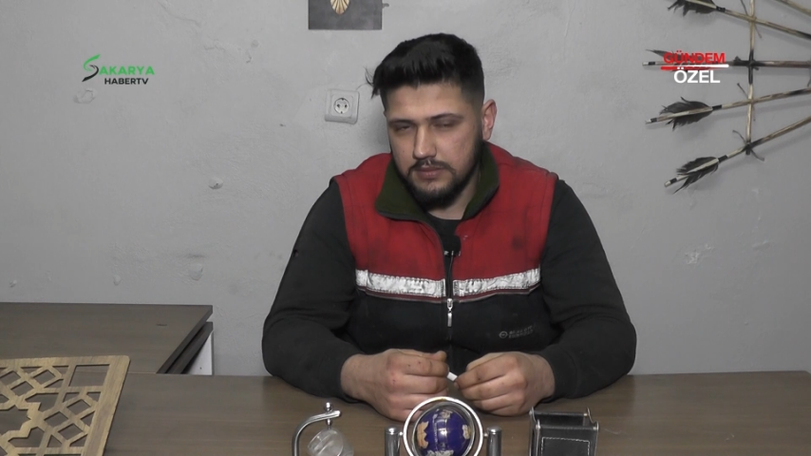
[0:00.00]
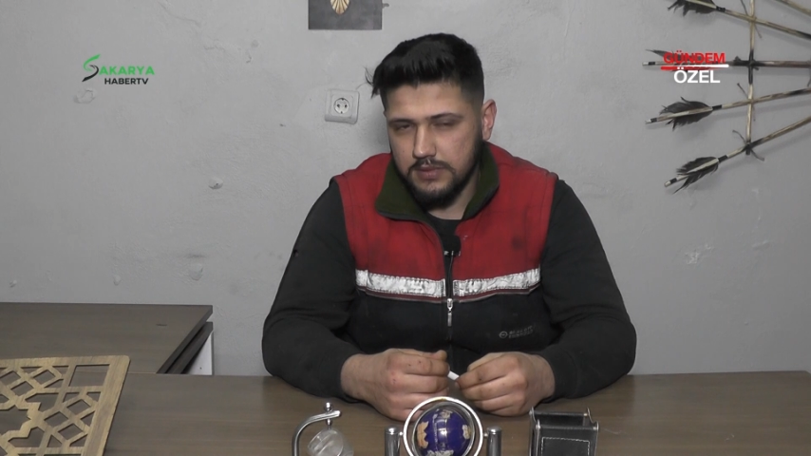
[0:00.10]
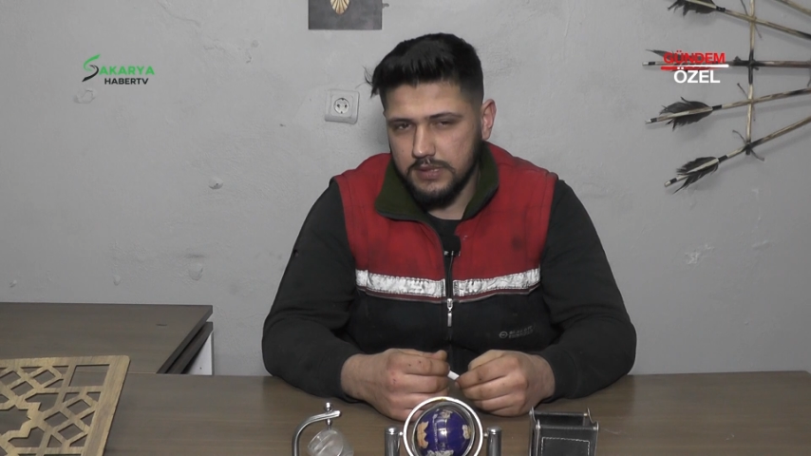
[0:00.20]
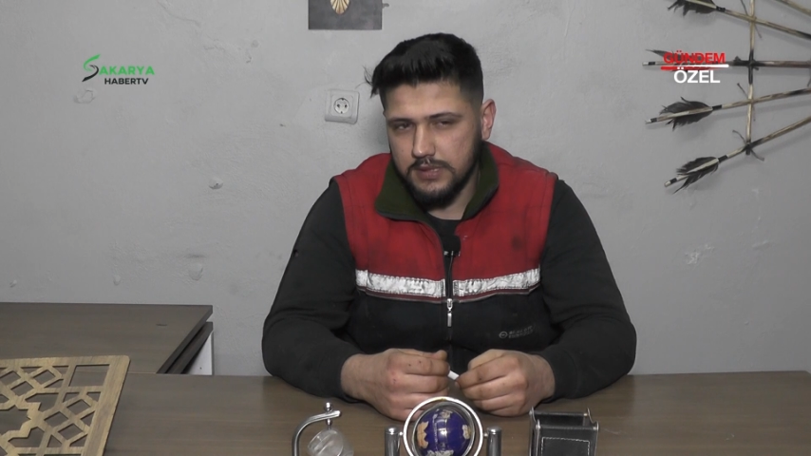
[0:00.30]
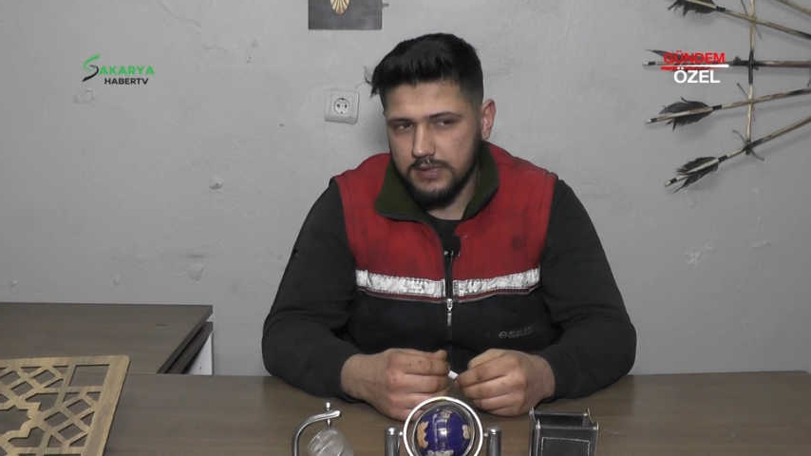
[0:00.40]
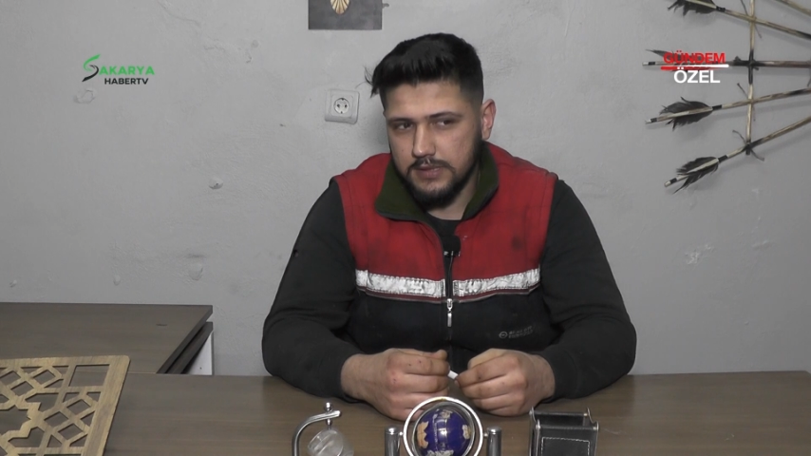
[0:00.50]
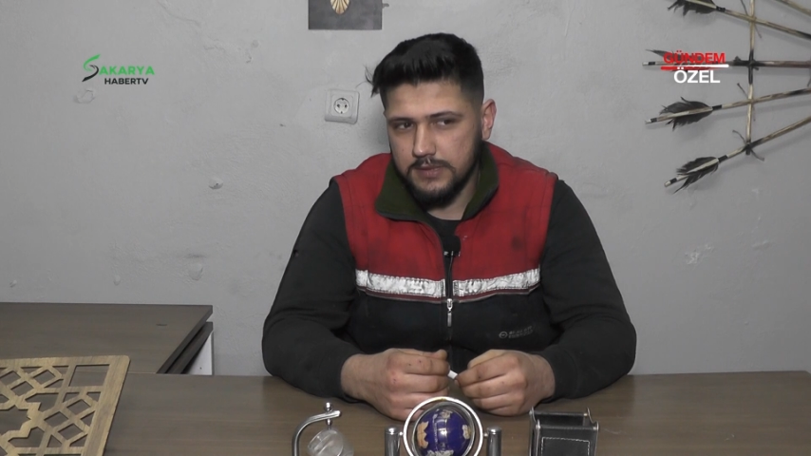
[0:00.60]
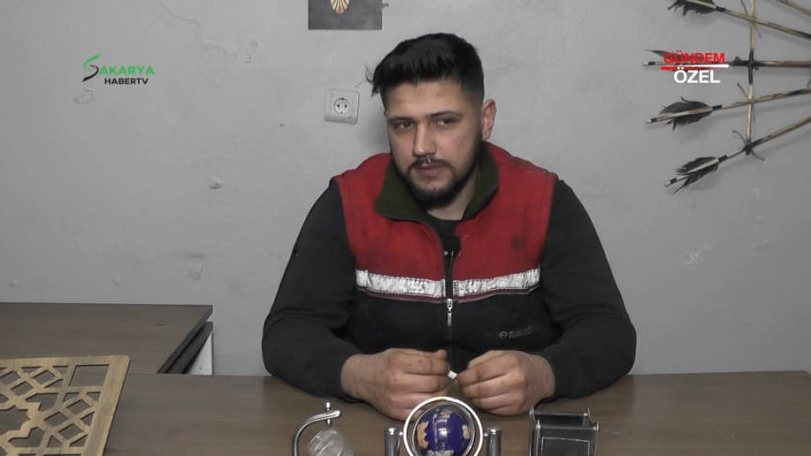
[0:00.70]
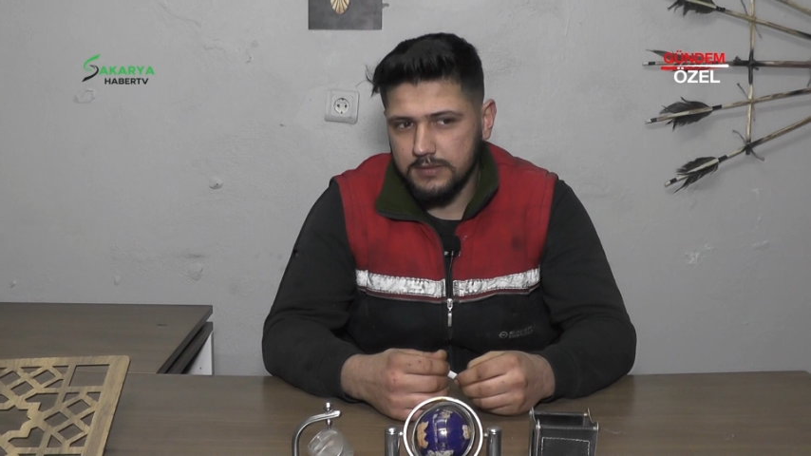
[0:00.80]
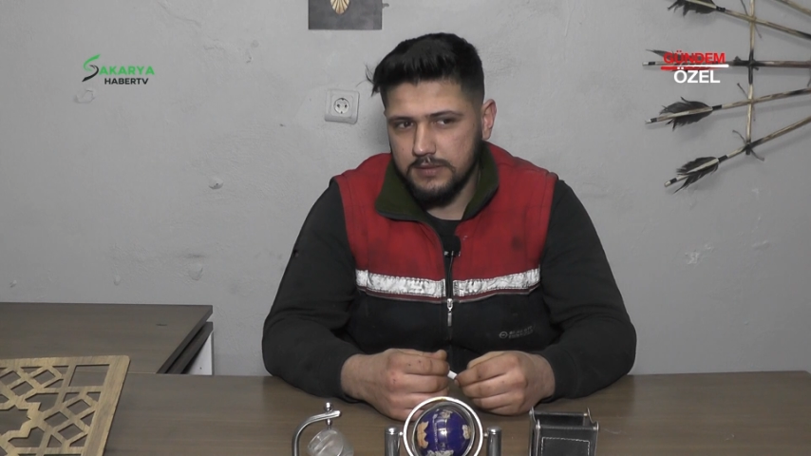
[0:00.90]
E,
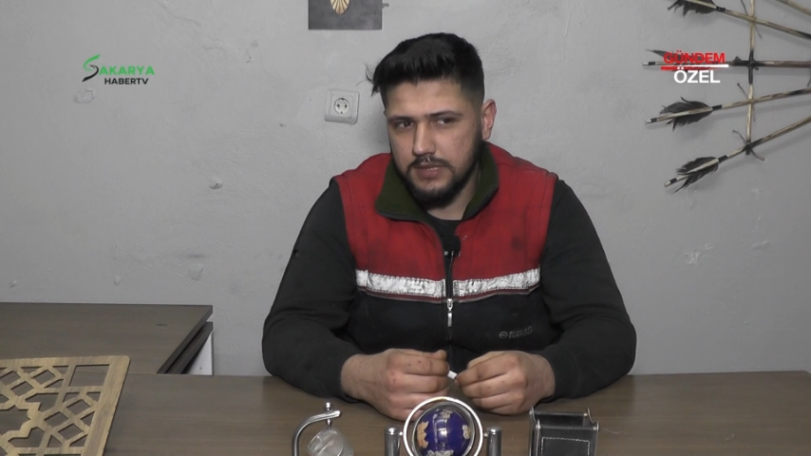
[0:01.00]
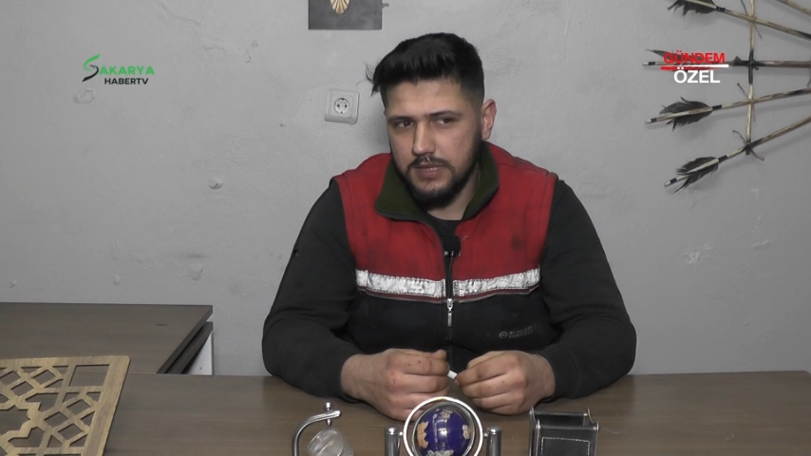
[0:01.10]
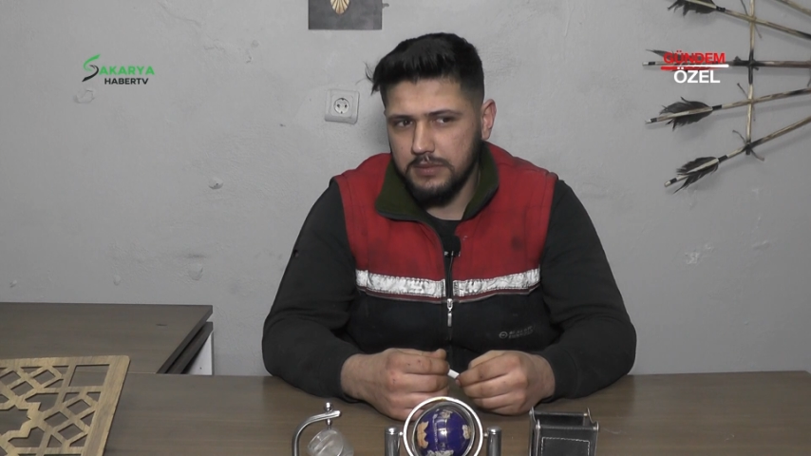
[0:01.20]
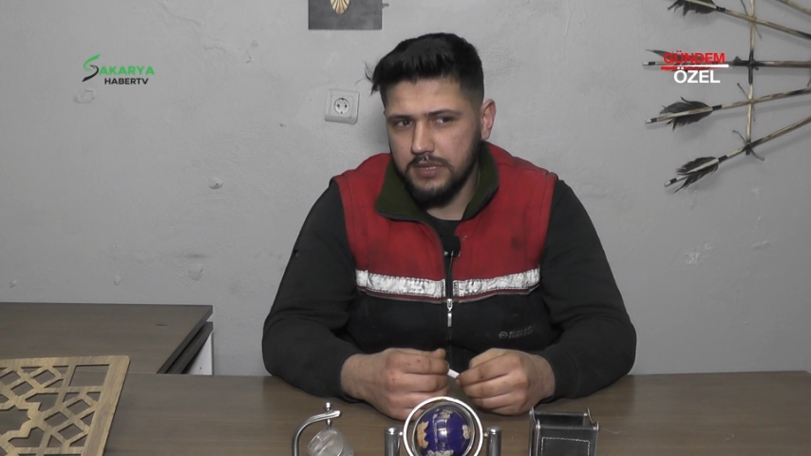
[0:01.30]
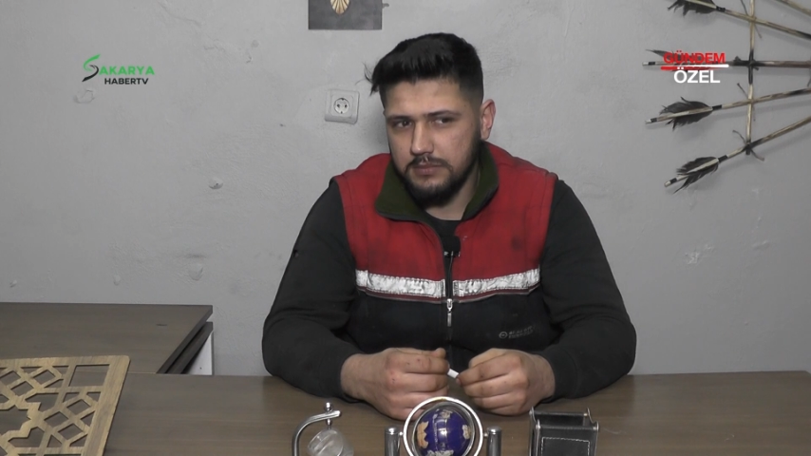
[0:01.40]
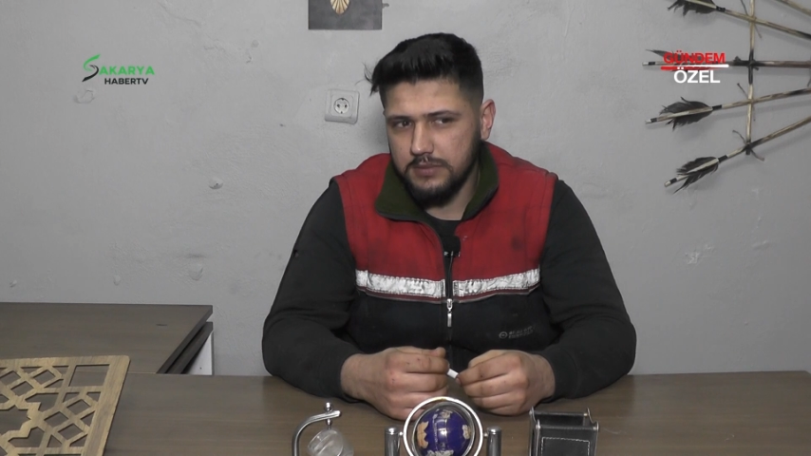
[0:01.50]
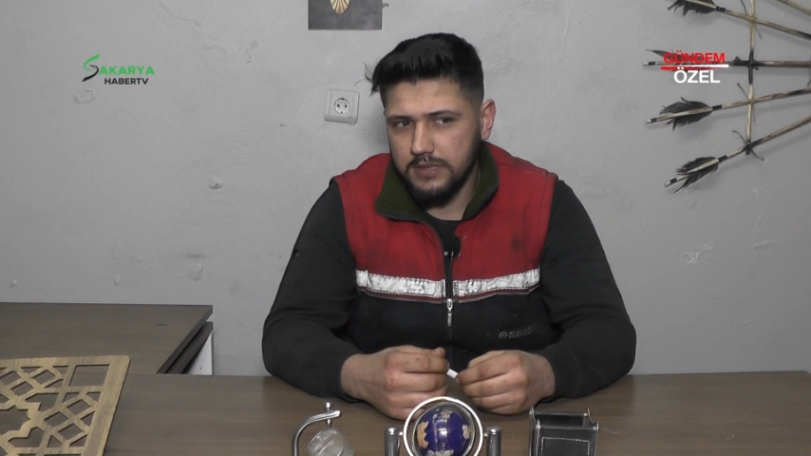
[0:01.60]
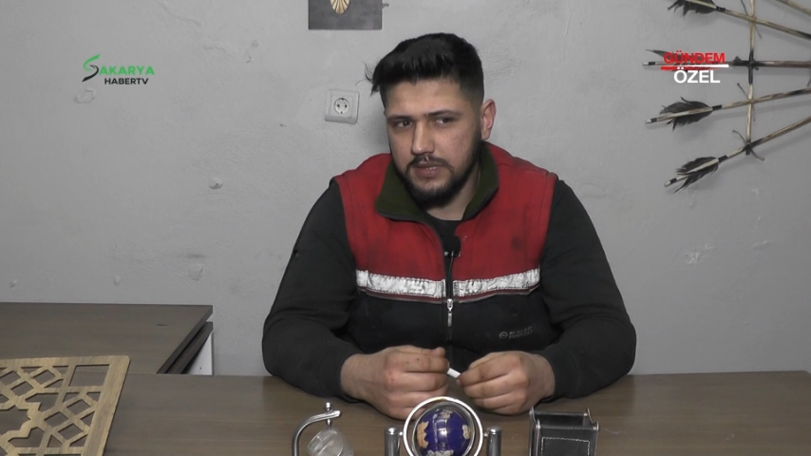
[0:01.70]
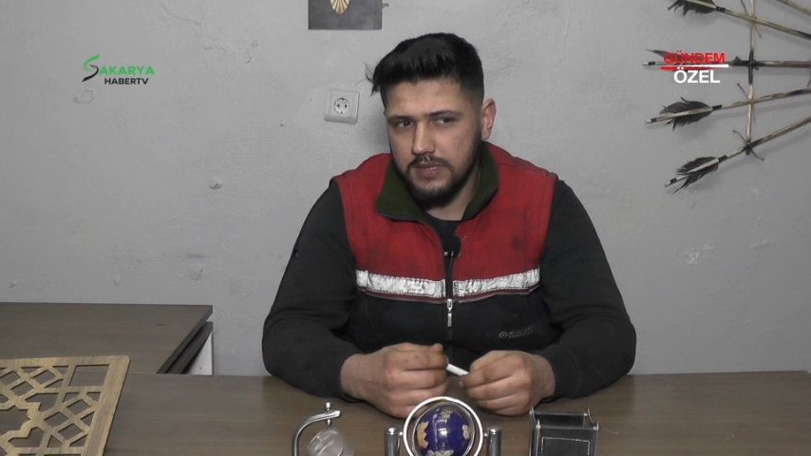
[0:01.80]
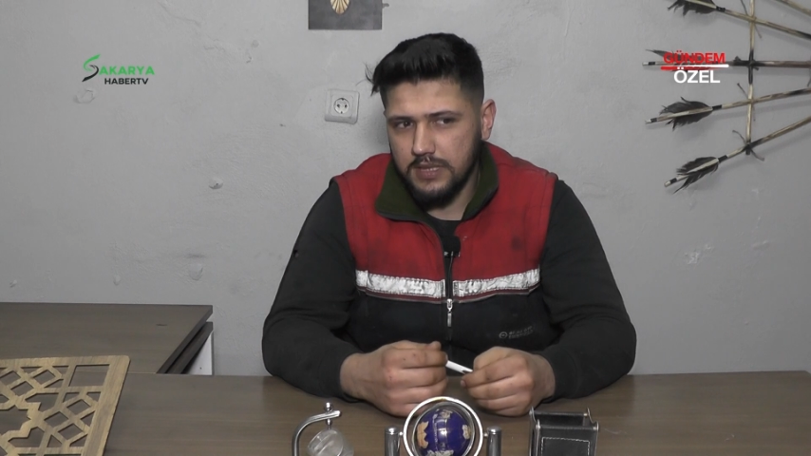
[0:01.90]
ee,
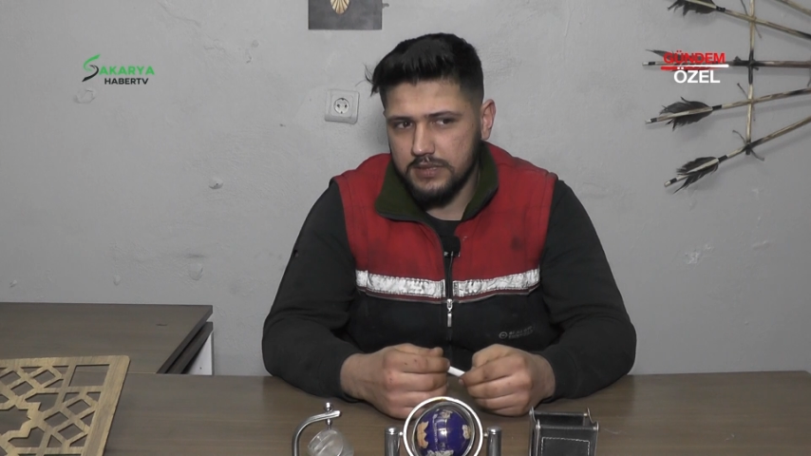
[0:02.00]
2020'de